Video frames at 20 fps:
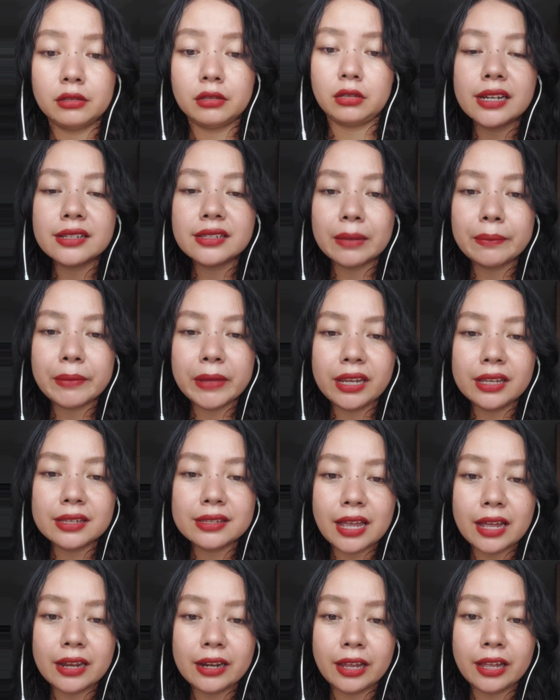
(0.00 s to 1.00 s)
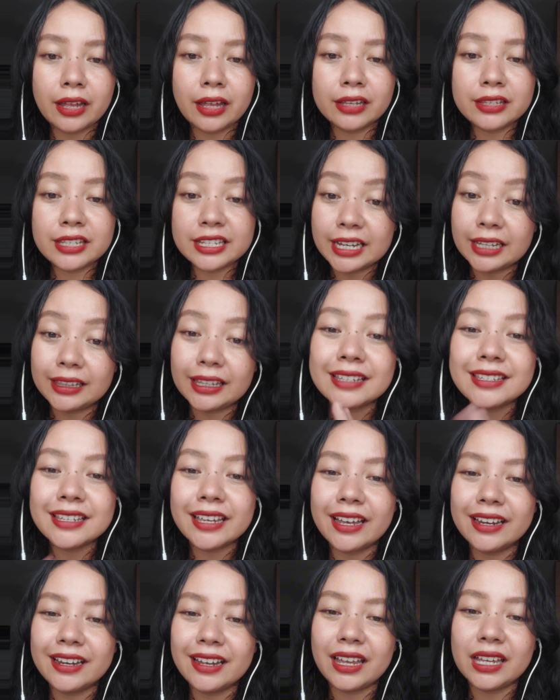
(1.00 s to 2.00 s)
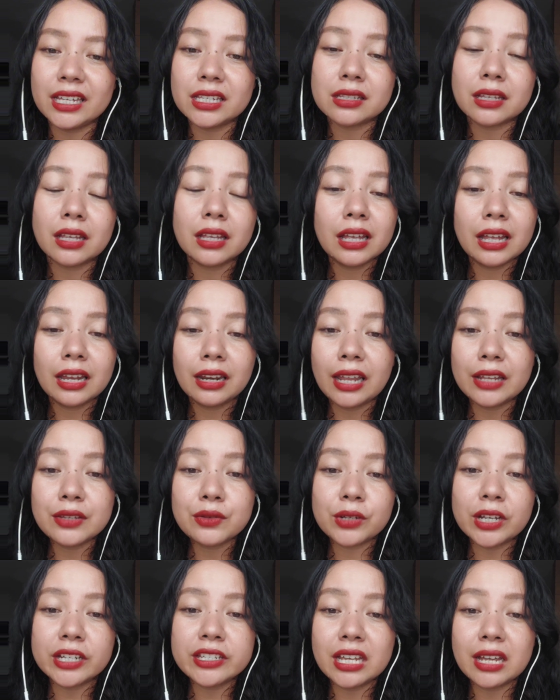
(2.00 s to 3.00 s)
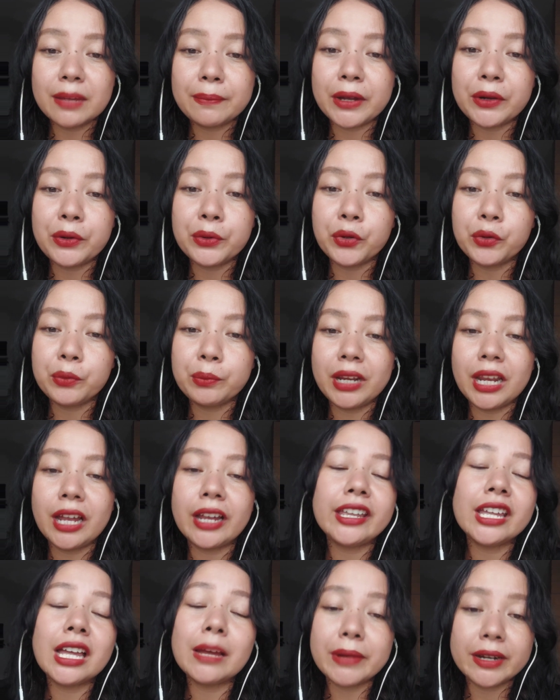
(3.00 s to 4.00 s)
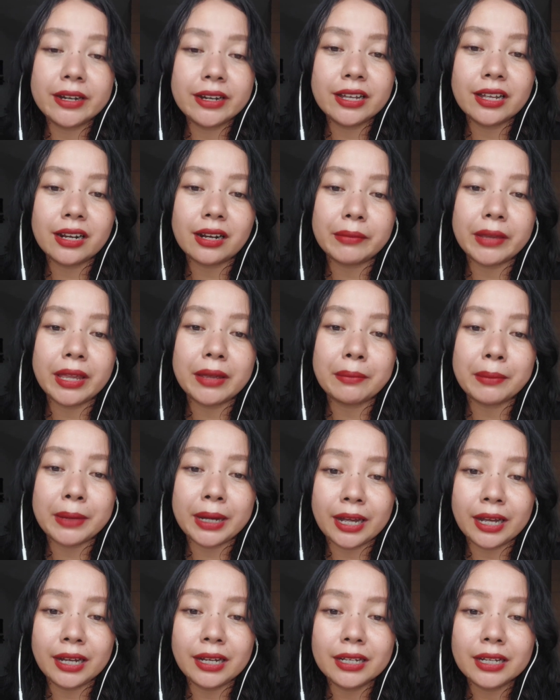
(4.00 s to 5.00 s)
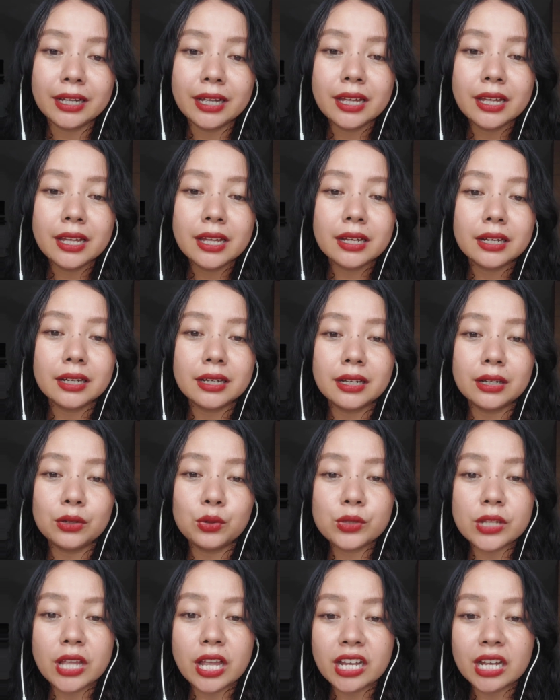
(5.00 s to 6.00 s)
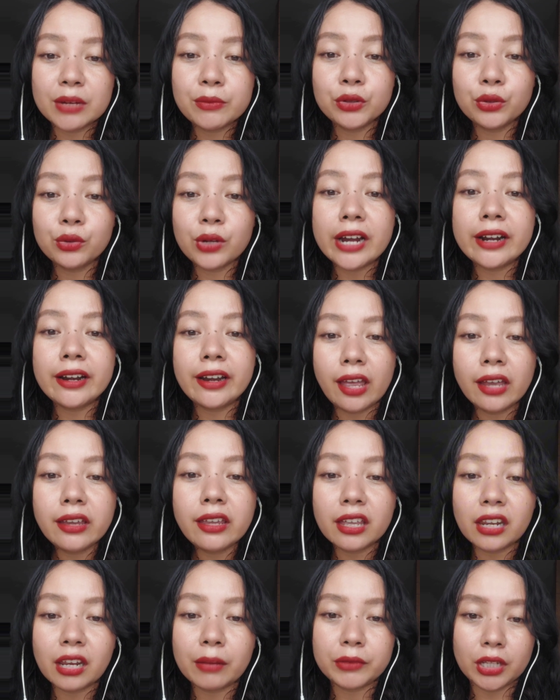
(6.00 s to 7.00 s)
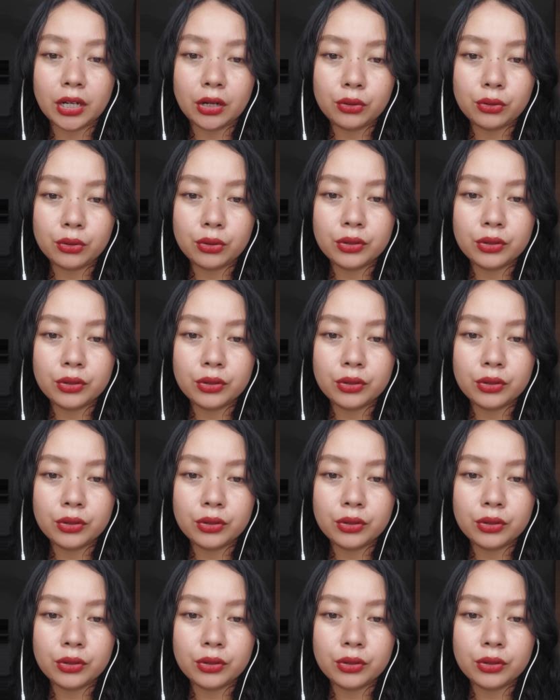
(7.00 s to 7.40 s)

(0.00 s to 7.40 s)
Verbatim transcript: Dan sampai di sana, singkat aja ya guys. Langsung aja Pak Dukun bilang, iya bener, memang uh, usaha kamu tuh ada yang ngirim teluh.